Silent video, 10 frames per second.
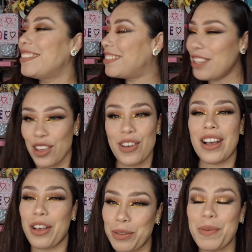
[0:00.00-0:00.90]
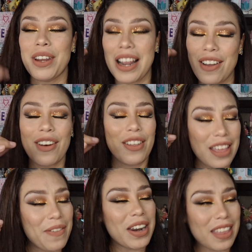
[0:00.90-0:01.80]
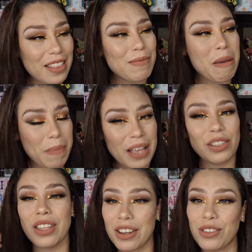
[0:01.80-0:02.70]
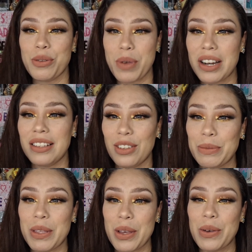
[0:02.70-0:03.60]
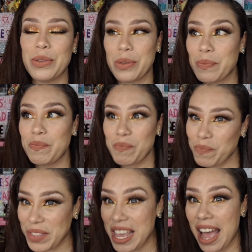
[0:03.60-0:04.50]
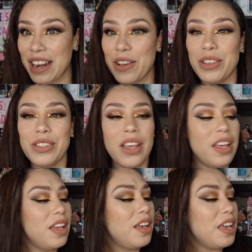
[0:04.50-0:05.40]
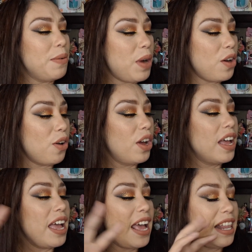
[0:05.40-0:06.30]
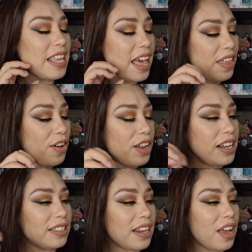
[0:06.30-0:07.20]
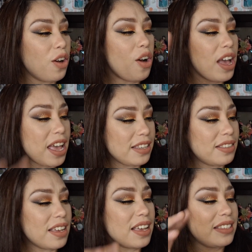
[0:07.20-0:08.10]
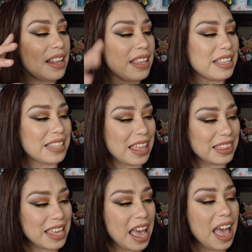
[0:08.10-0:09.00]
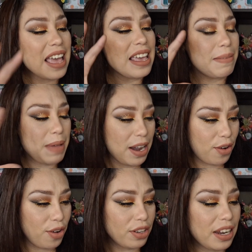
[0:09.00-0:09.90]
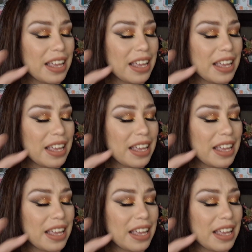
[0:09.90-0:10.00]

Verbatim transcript: Soy un caos porque luego de verdad me paso de no subirles los videos diarios. Y bueno, el día de hoy les traigo este que es el de sandía y melón.